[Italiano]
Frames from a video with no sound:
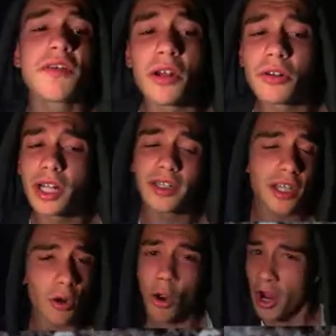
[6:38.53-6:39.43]
cui si valuta
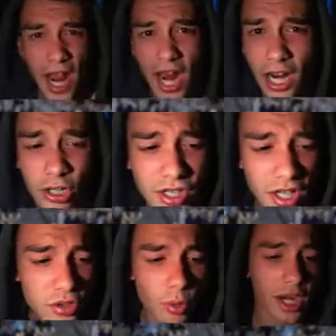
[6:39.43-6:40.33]
il tiro della
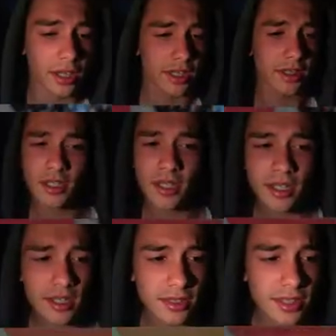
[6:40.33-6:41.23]
nostra squadra.
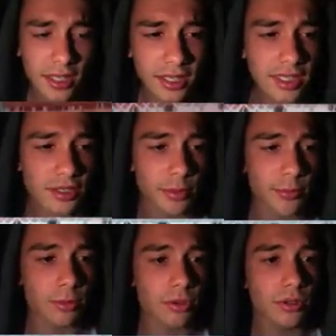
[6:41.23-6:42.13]

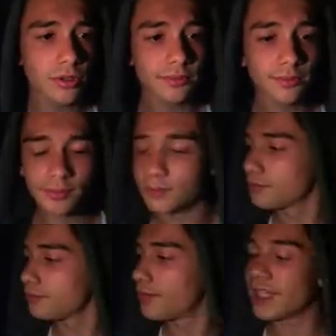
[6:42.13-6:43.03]
Settantesimo minuto.
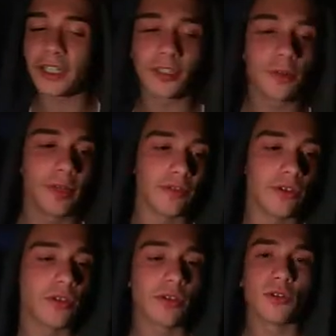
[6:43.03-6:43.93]
Mentre io
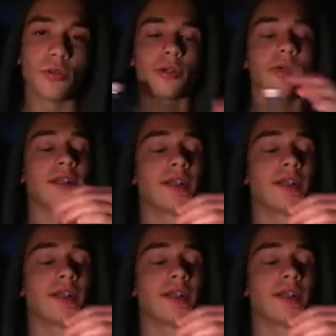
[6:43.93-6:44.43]
bevo, Due